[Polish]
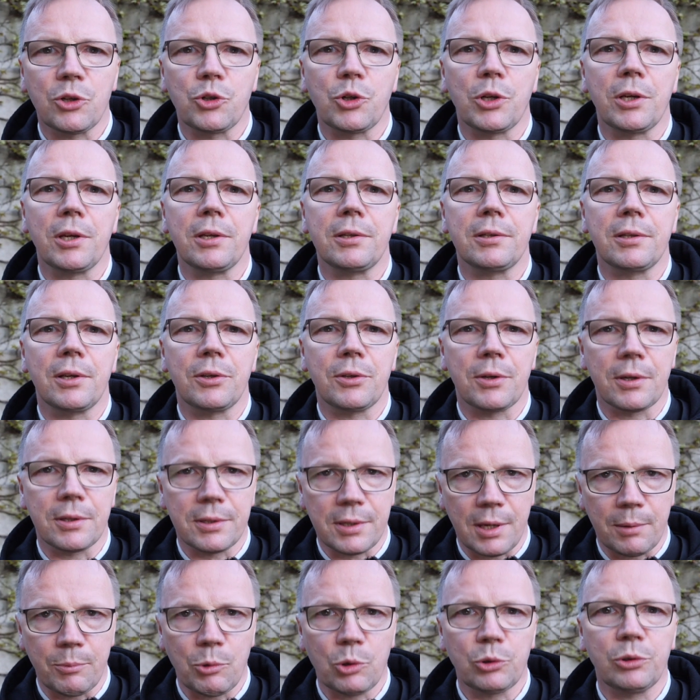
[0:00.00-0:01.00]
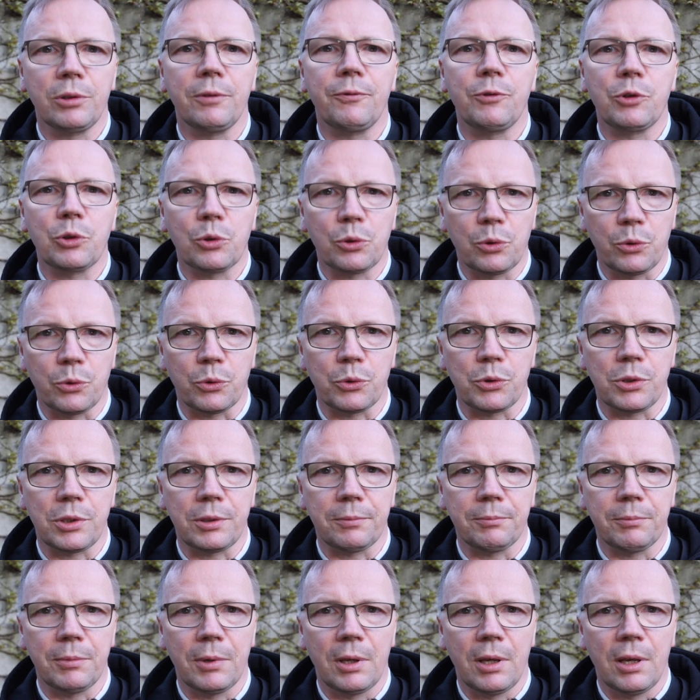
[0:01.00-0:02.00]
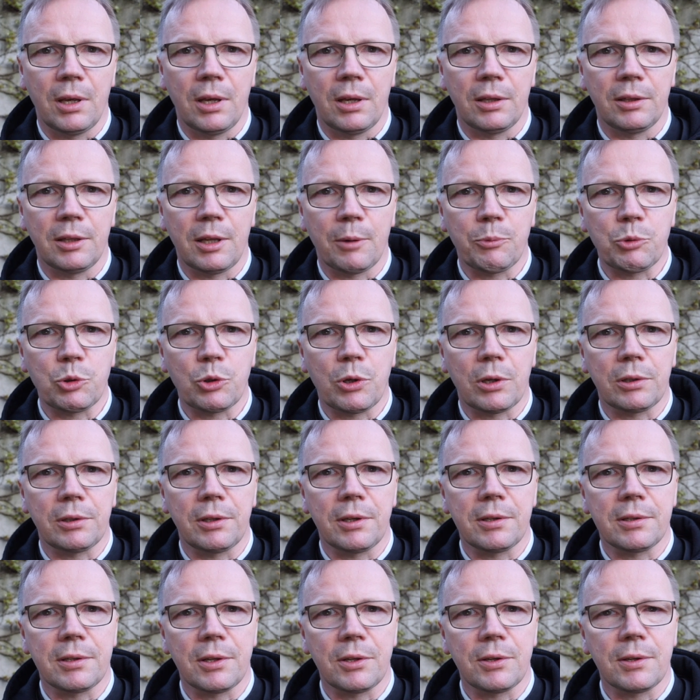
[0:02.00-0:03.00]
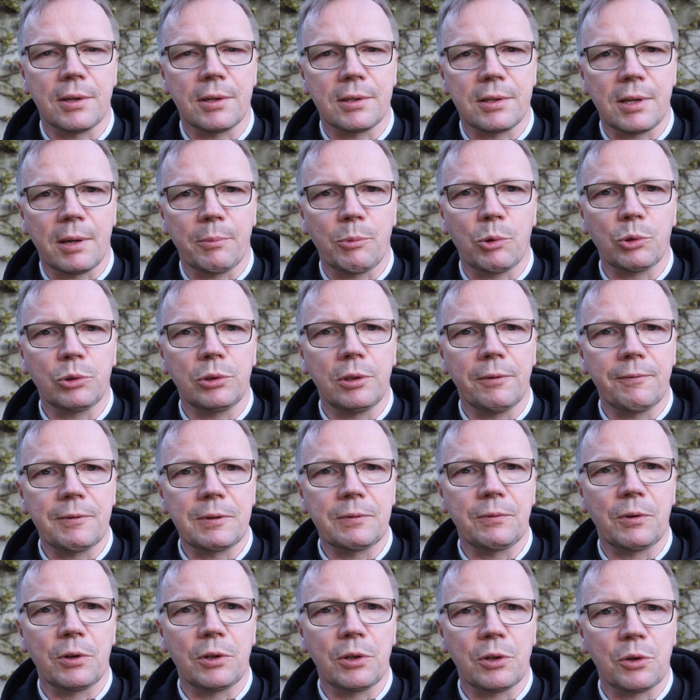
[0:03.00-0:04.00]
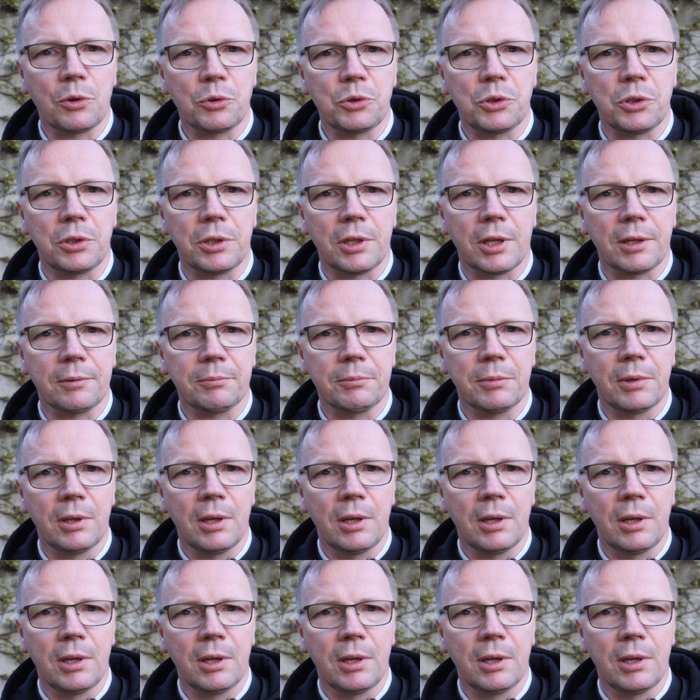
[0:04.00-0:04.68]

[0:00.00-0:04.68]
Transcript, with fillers: że jesteś samotny wśród ludzi, na przykład jesteś samotny w swojej rodzinie,